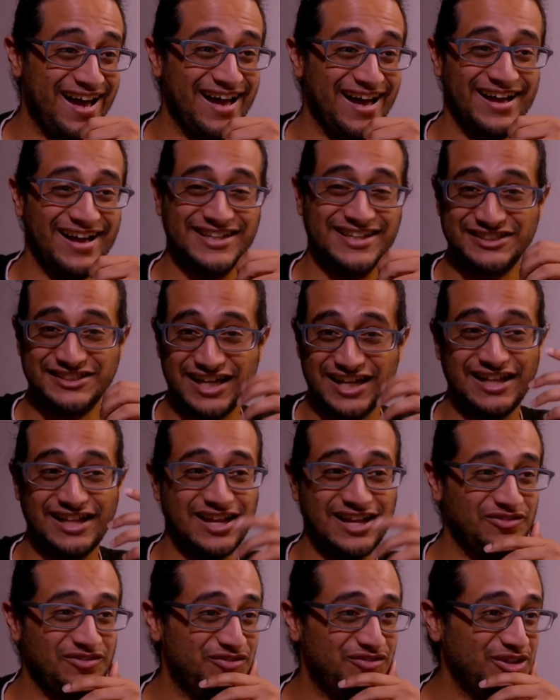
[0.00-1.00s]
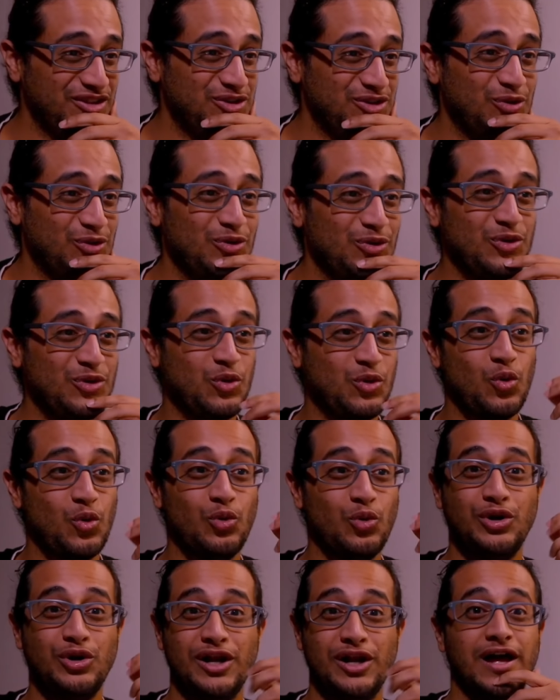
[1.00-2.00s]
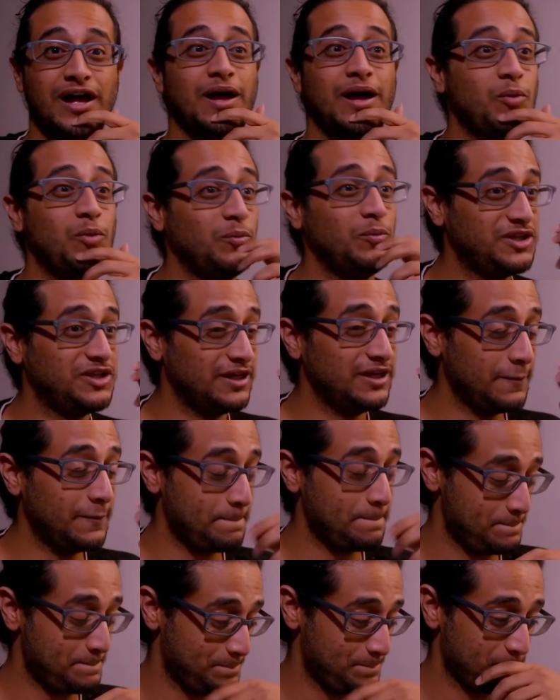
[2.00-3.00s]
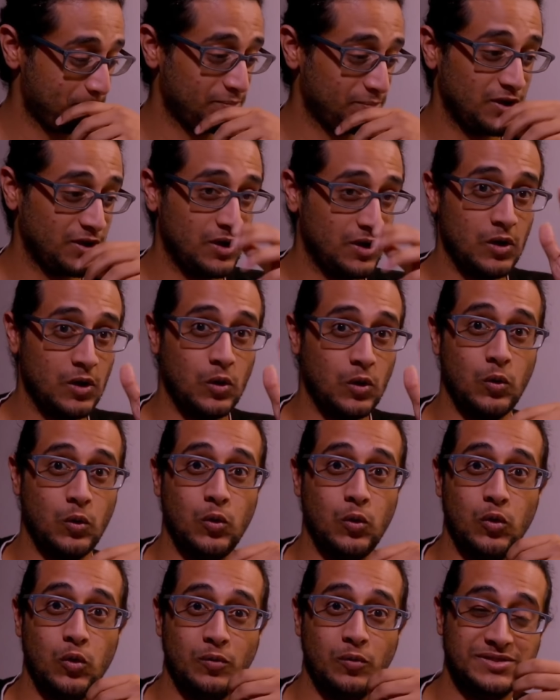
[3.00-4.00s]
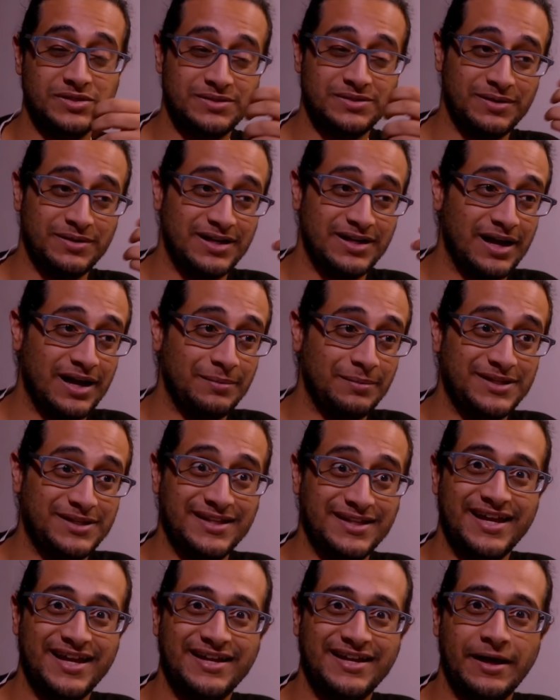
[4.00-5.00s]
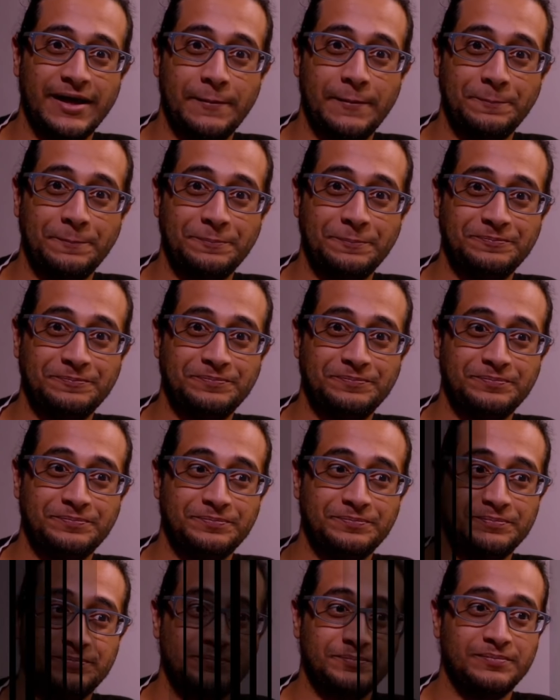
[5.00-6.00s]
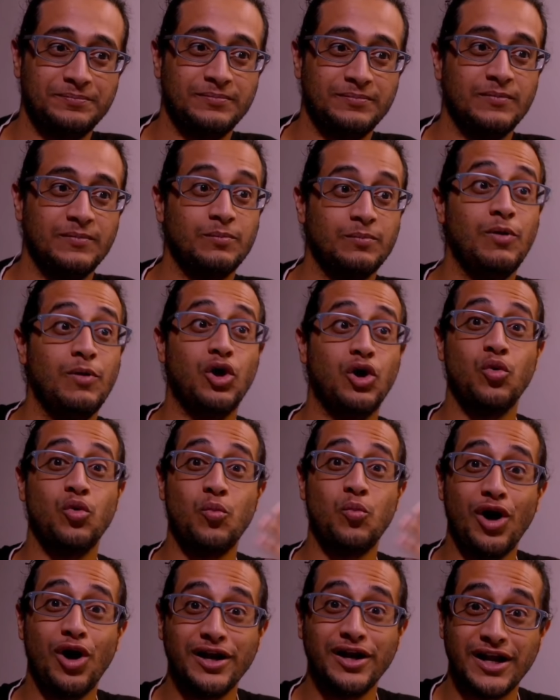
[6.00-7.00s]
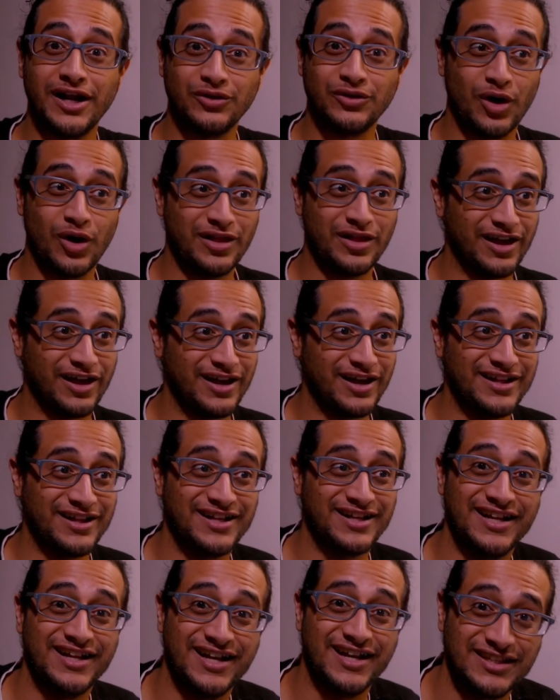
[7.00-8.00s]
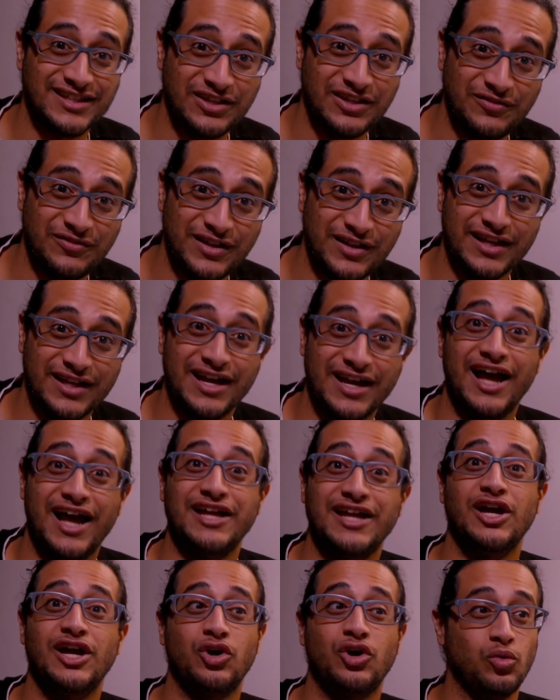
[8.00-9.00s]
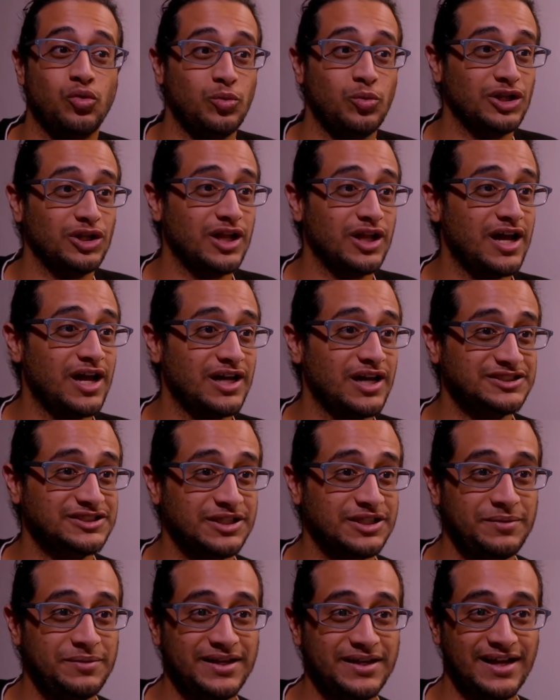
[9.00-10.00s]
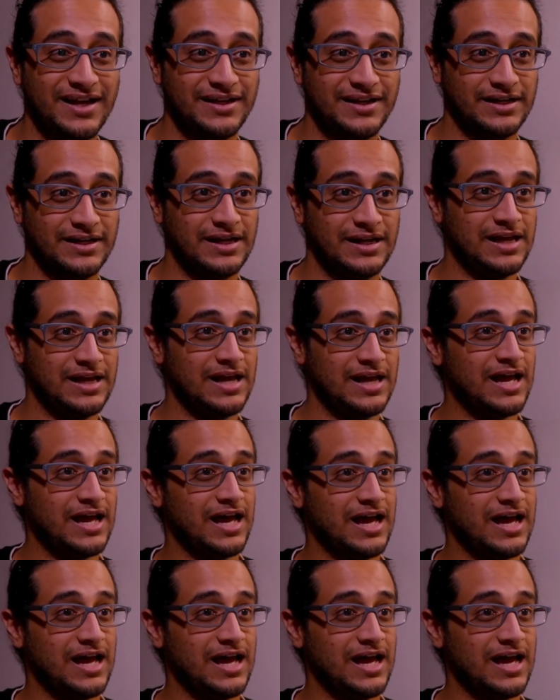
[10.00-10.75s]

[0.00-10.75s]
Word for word: آه، ان شاء الله الفيديو يكون ممتع وبسم الله ابتدينا معكم مهند وهذه قناة كليكر تي في حياكم الله جميعا